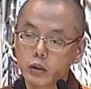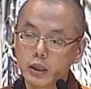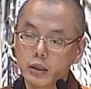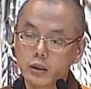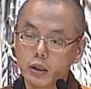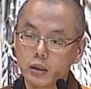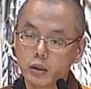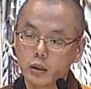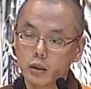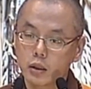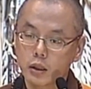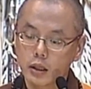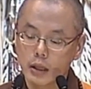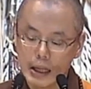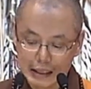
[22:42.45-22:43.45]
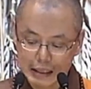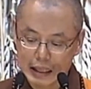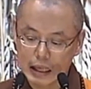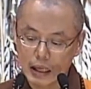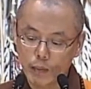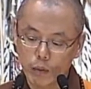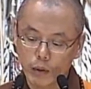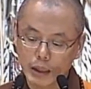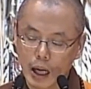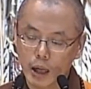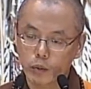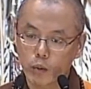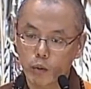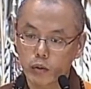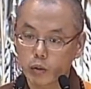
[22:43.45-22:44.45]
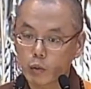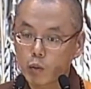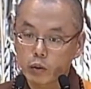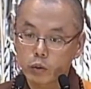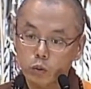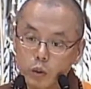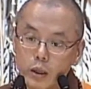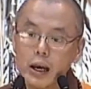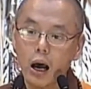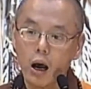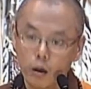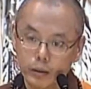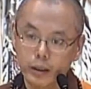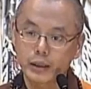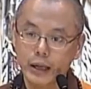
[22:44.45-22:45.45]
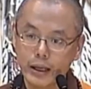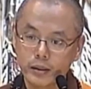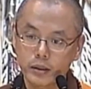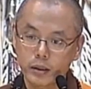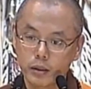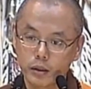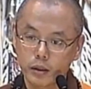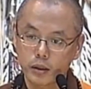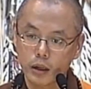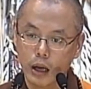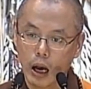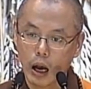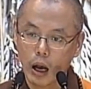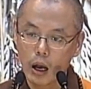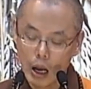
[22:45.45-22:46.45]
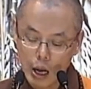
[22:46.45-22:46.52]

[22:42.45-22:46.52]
生生世世提婆达多是我最好的善知识啊。